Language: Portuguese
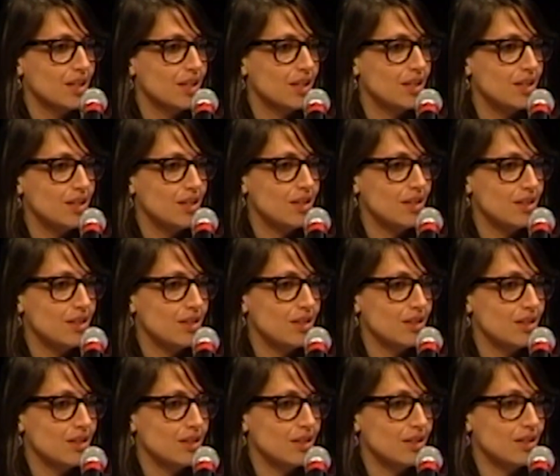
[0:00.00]

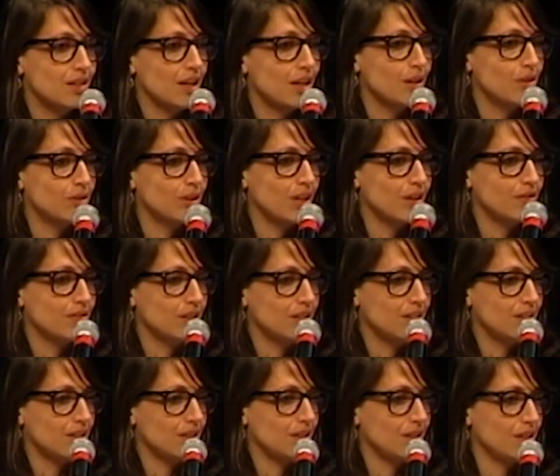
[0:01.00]
E, e aí eu estava
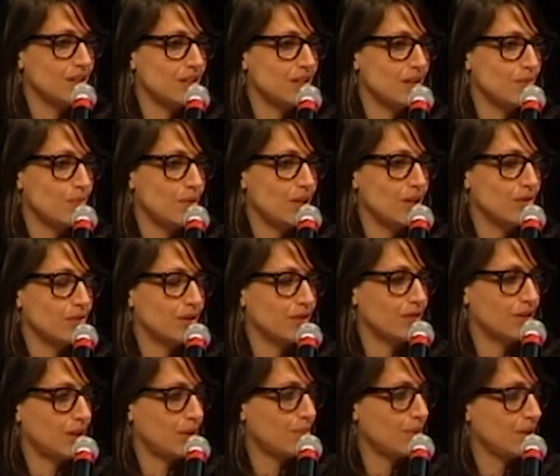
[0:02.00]
nesse nesse meio,
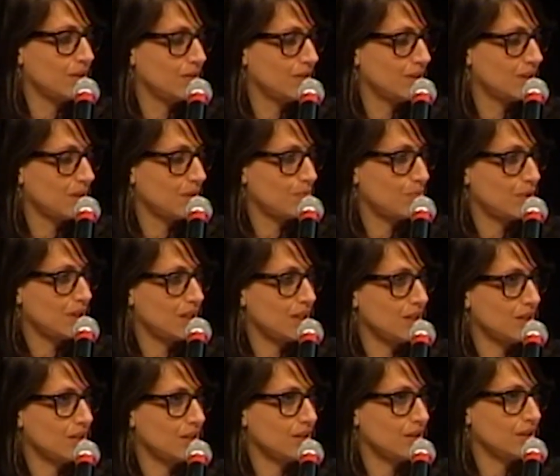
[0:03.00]
estava trabalhando nessa
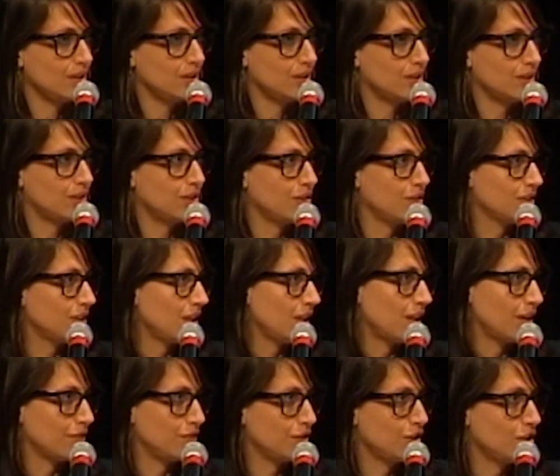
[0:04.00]
empresa, né, tinha sei
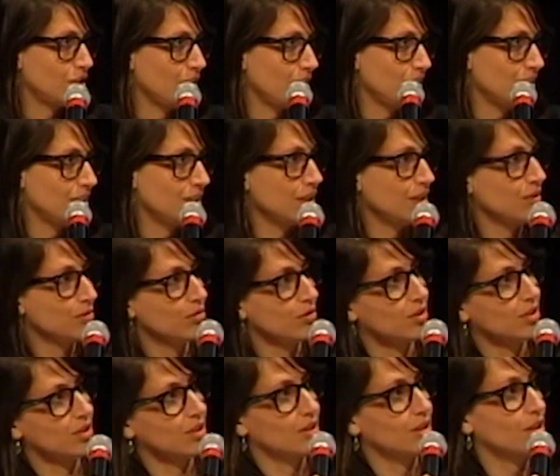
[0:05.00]
lá 23
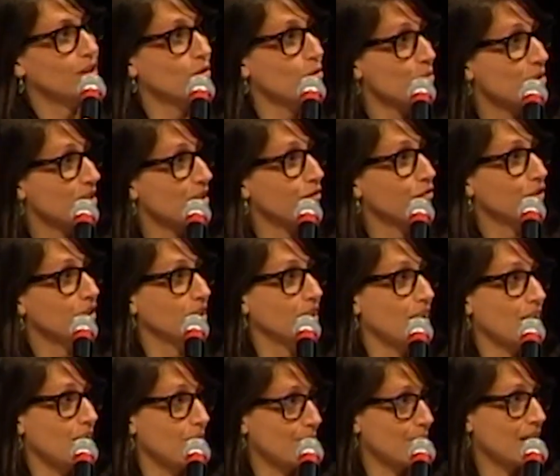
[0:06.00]
anos e comecei a
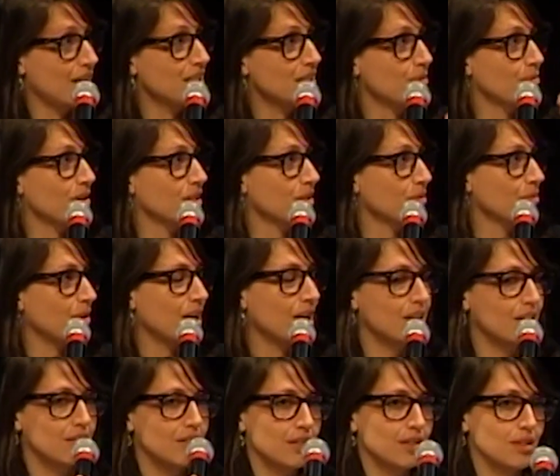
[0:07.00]
frilar mais e mais e
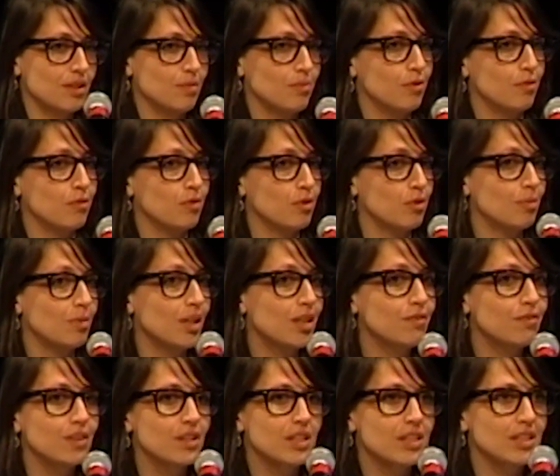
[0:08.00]
mais, e me formei
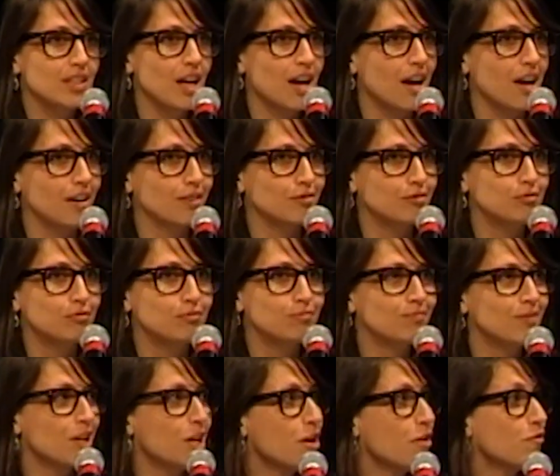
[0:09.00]
e falei assim, ah,
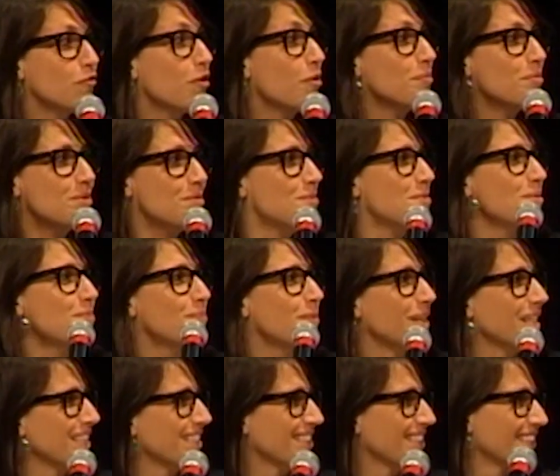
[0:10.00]
vou abrir minha
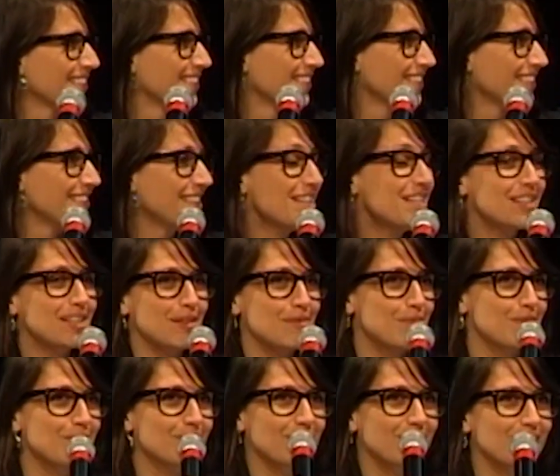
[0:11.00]
empresa. Nem
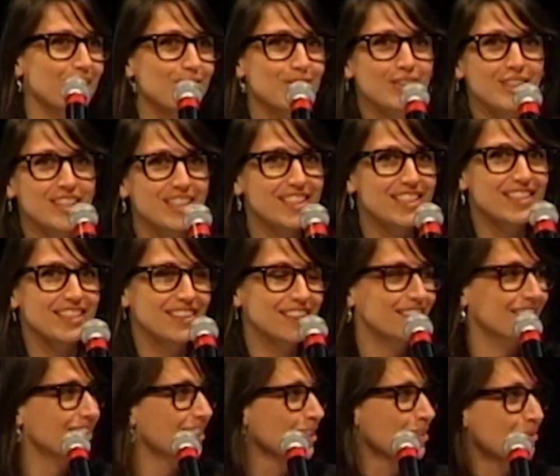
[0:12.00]
sabia o que, que eu queria
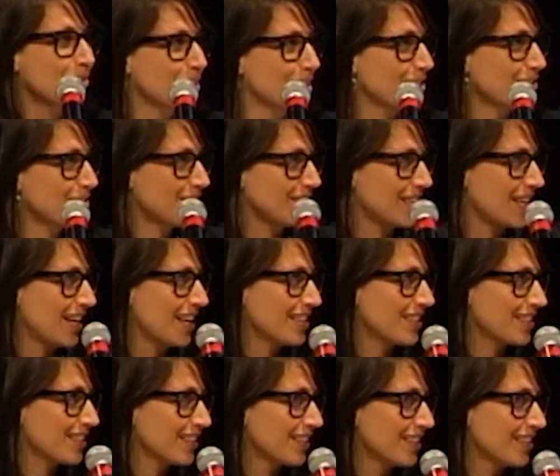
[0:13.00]
que essa empresa
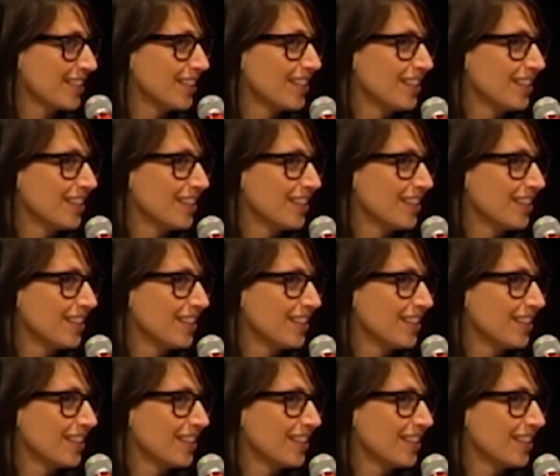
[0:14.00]
fizesse.